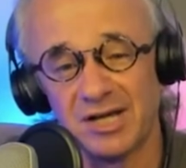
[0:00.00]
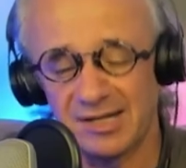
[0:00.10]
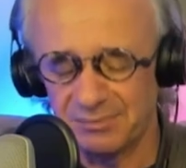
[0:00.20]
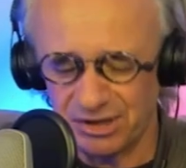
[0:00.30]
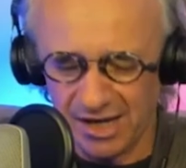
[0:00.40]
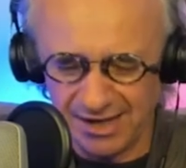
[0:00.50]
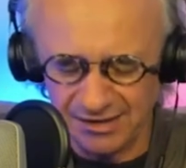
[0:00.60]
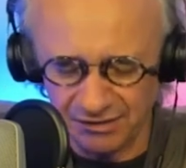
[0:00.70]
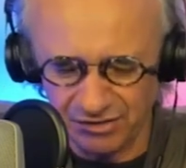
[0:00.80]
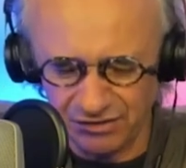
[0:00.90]
na
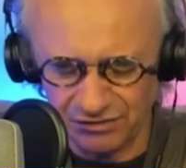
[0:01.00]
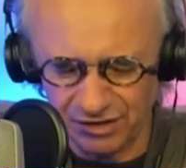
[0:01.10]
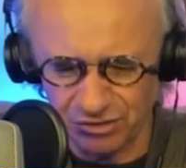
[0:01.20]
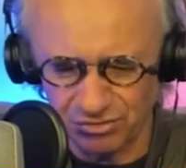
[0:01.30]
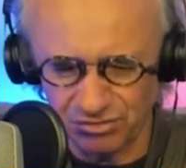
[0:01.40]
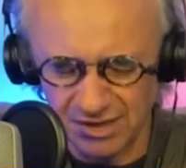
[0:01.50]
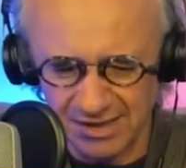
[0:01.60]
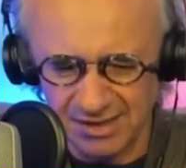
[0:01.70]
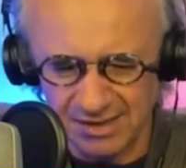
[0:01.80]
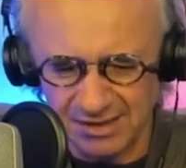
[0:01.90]
caminhada, vencendo
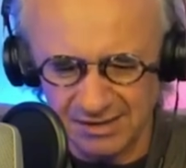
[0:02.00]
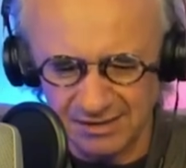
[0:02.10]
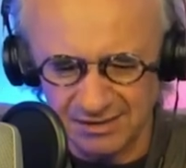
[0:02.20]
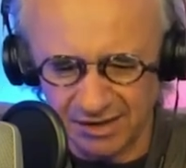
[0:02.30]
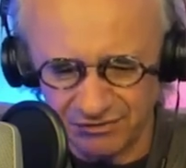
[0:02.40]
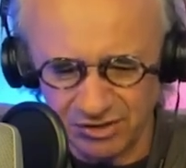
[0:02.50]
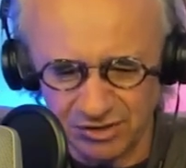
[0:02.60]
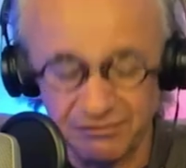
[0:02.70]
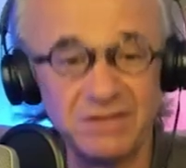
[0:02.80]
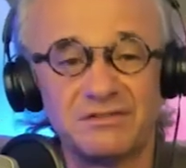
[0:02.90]
na
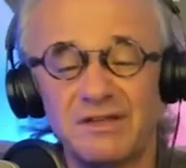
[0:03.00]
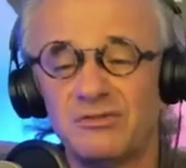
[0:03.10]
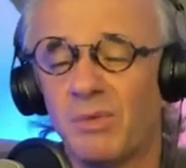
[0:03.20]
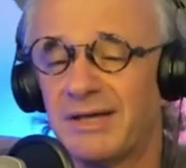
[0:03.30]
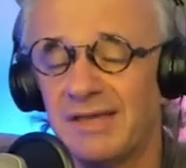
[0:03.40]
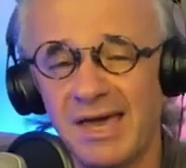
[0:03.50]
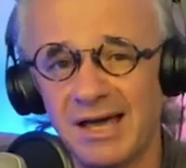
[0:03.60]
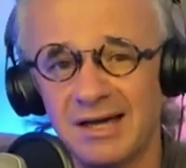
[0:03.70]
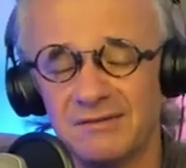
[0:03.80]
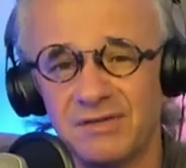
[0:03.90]
vida, vencendo a
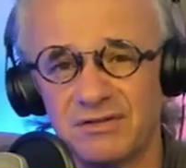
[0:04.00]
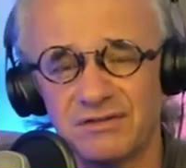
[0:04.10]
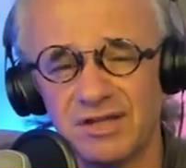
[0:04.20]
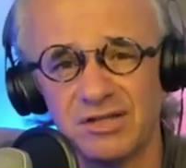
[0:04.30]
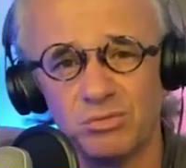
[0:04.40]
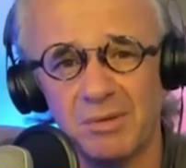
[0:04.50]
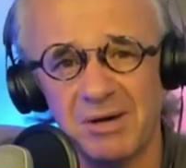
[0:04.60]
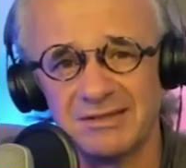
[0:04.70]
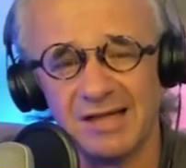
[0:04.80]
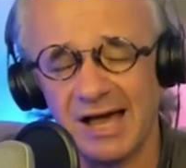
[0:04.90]
guerra, vencendo a
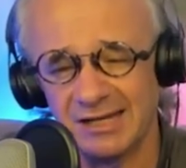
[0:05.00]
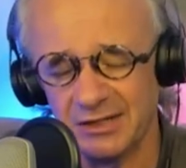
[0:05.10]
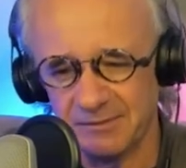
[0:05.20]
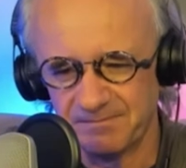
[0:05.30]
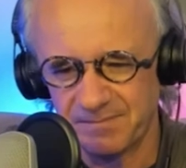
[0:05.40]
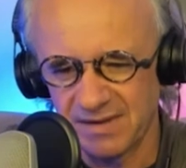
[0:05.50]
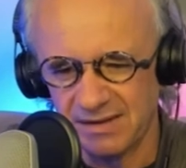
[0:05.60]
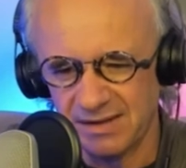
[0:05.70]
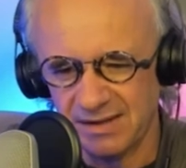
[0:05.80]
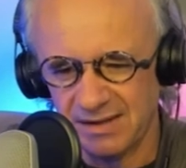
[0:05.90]
batalha.
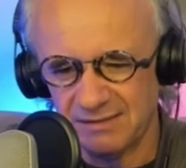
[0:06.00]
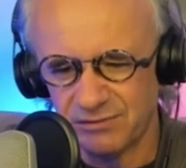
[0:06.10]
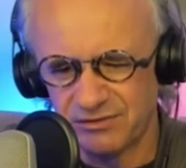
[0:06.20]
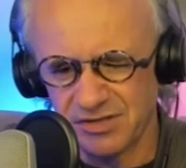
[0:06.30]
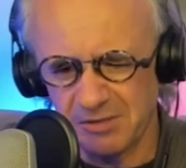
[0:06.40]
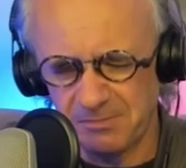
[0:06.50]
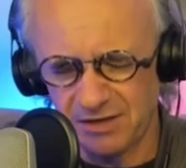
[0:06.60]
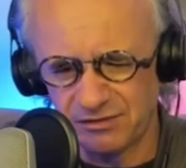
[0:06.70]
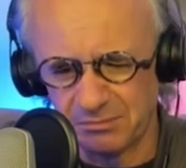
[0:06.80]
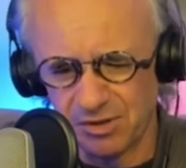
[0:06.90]
Você já
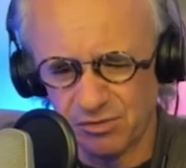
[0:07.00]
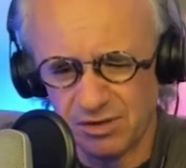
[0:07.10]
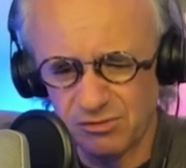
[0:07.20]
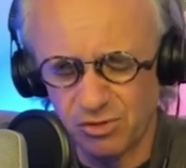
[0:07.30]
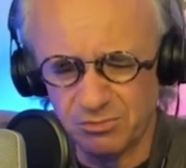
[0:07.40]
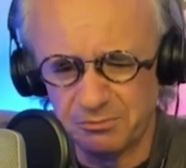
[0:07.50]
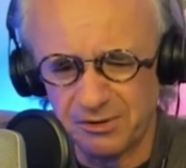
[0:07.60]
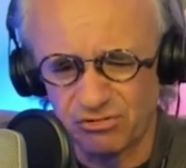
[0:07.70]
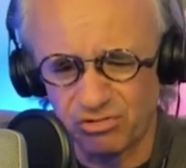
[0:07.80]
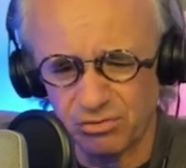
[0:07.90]
percebeu como
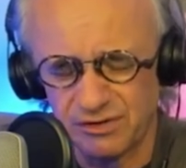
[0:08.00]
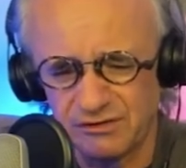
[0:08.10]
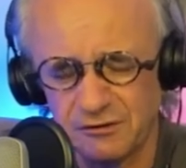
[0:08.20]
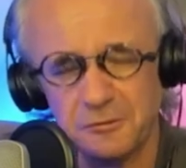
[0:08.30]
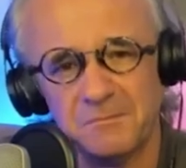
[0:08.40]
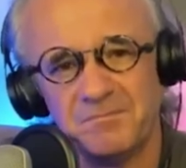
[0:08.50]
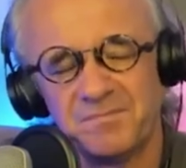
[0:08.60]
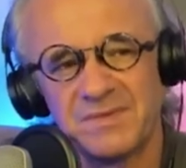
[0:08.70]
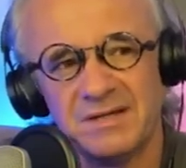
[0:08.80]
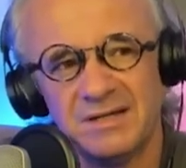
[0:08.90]
pessoas que
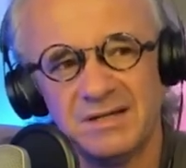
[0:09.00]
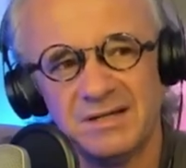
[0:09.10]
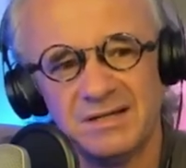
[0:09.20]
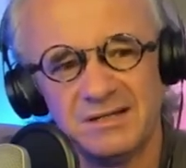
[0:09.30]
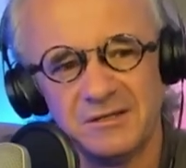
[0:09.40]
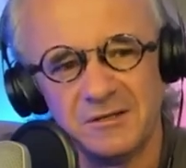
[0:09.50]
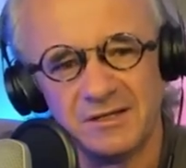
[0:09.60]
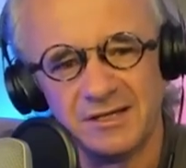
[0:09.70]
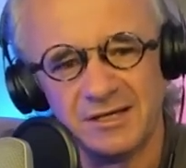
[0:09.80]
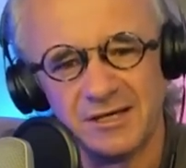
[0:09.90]

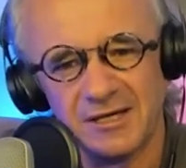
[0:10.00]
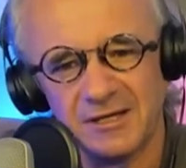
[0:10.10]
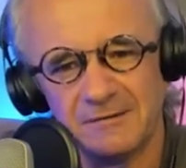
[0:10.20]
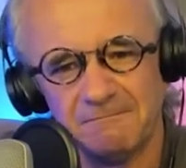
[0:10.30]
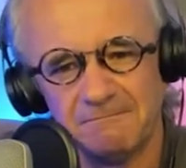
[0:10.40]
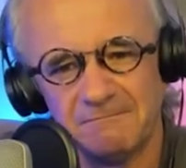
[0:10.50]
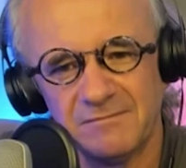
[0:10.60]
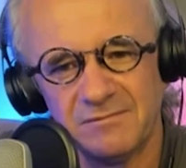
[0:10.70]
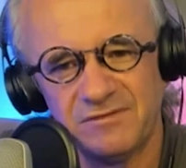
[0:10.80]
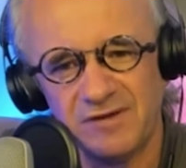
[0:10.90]
é,
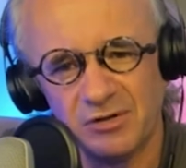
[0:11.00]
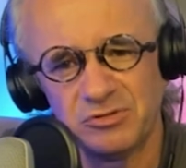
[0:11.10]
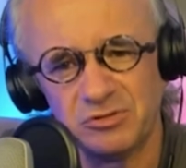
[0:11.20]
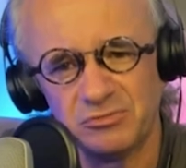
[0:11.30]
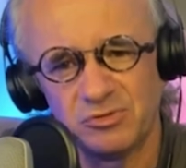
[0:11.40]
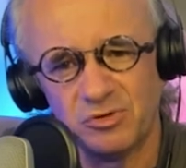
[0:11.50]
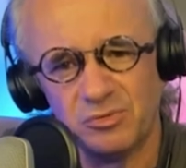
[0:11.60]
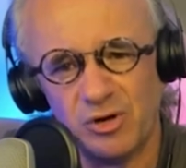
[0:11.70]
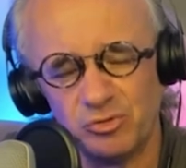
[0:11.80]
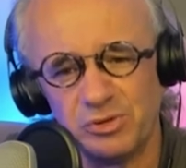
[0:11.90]
faltam
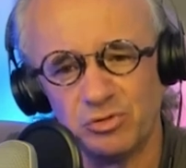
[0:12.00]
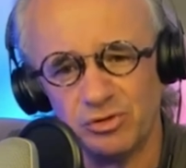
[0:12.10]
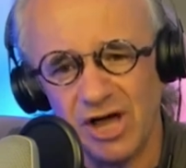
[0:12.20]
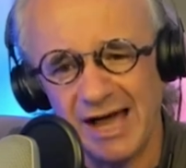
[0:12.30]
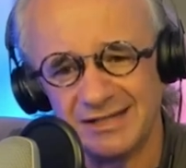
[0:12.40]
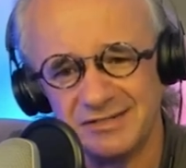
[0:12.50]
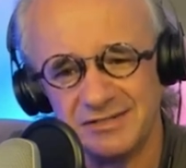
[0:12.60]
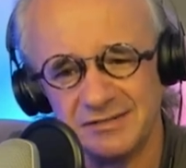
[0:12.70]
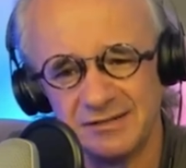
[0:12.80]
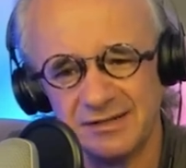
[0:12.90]
com a
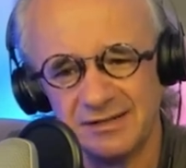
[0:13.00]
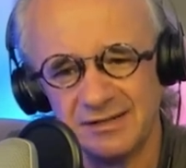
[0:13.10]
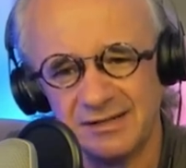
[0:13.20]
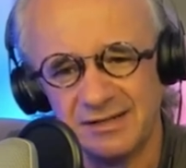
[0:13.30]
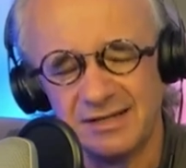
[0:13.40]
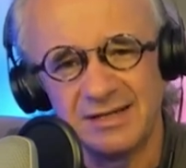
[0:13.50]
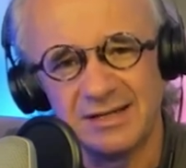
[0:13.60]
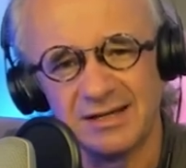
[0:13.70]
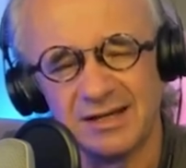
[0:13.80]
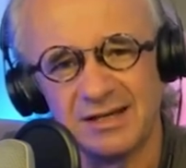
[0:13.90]
humildade,
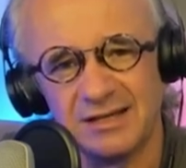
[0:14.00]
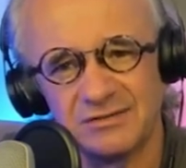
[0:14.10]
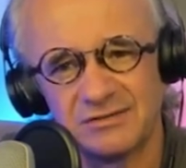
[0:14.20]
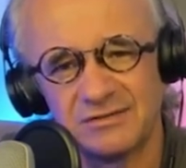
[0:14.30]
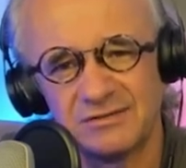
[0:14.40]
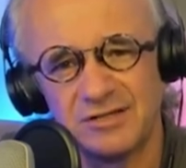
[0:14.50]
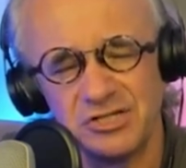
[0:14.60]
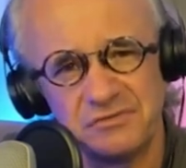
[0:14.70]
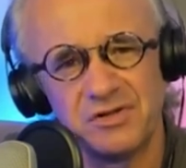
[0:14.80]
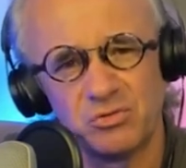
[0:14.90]
elas têm
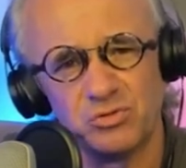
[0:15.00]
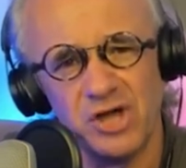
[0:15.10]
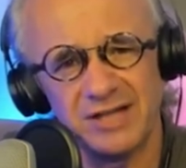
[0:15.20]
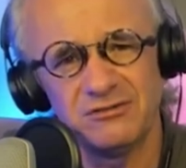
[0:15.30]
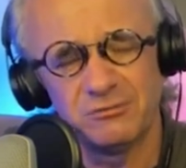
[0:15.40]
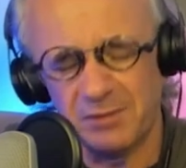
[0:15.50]
dificuldades